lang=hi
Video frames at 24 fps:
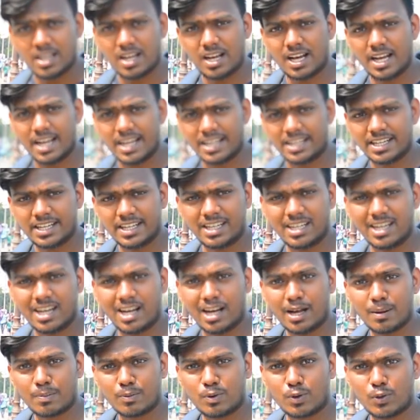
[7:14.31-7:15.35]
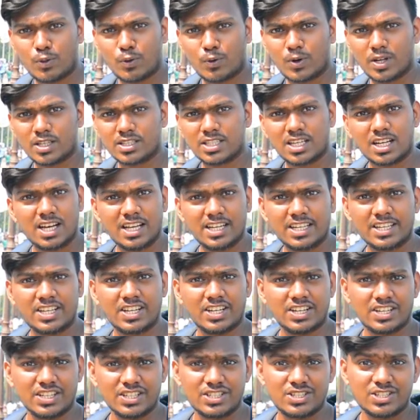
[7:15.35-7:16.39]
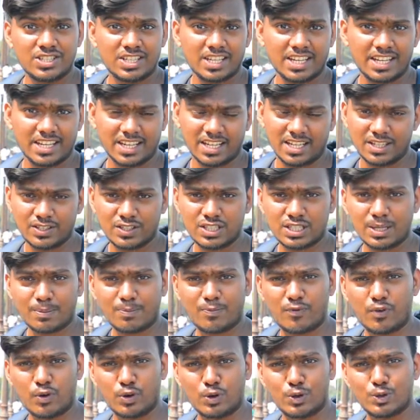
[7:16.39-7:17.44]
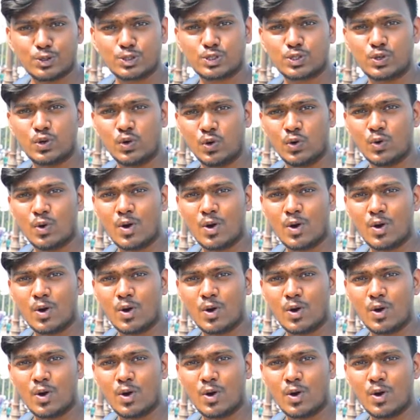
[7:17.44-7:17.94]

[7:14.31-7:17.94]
एंड uh, आपको थोड़ा सा खाली करेज चाहिए रहेगा इन सब फ़ोटोज़ को